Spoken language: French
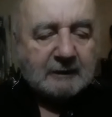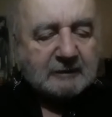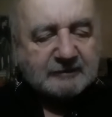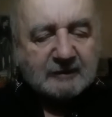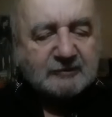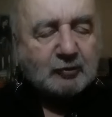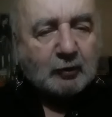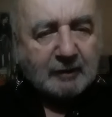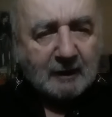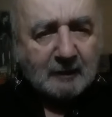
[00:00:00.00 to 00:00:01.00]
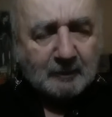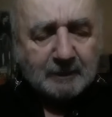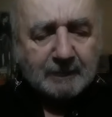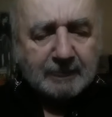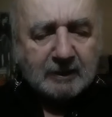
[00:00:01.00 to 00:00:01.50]
Ça dit dedans,
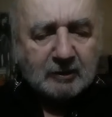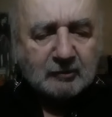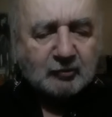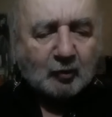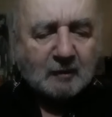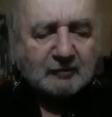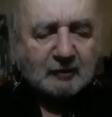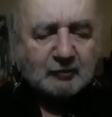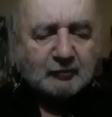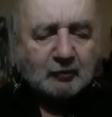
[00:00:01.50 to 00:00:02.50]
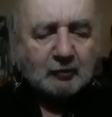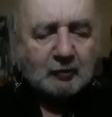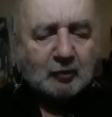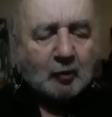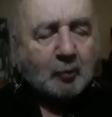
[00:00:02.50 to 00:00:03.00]
Je crois en
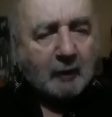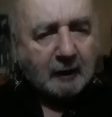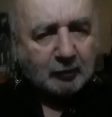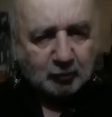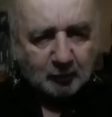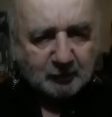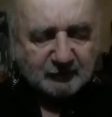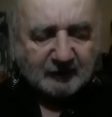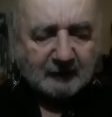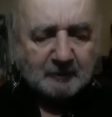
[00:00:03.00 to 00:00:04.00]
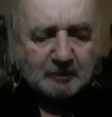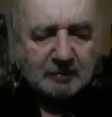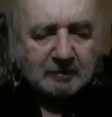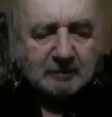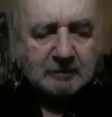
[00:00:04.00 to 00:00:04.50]
Dieu, le Père Tout-Puissant,
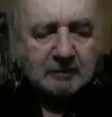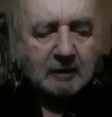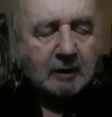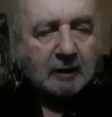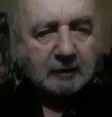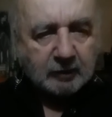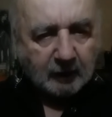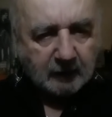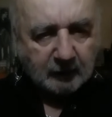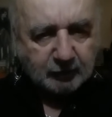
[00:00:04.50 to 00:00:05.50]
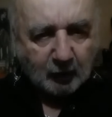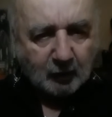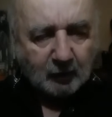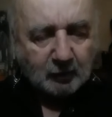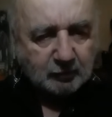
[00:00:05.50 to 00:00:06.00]

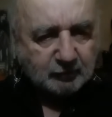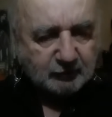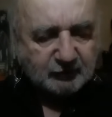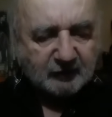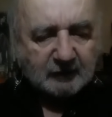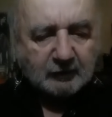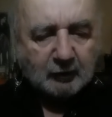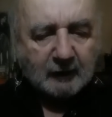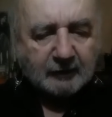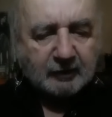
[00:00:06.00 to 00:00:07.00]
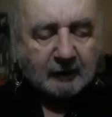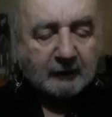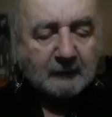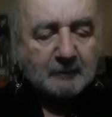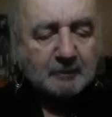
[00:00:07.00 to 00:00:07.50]
Créateur du ciel et de la terre,